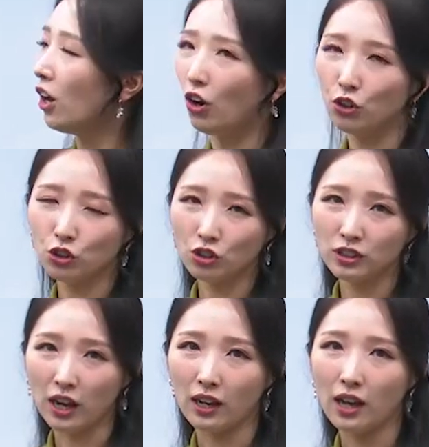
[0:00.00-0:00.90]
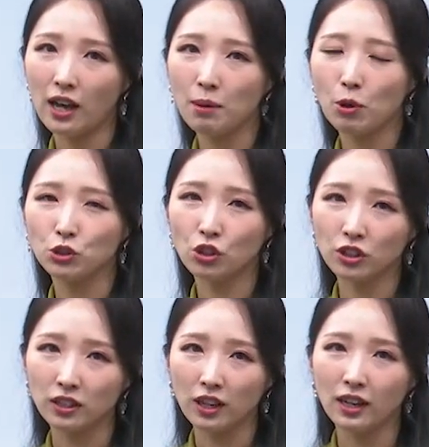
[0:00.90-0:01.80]
어떤 작가의
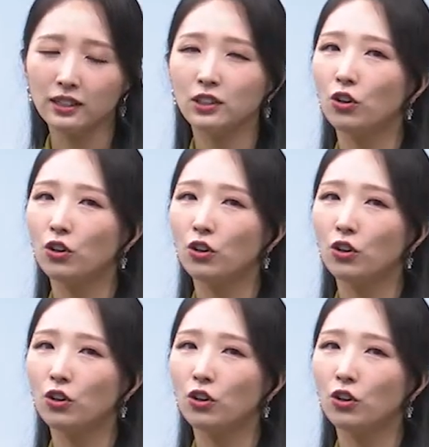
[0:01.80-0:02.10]
버전이다 하는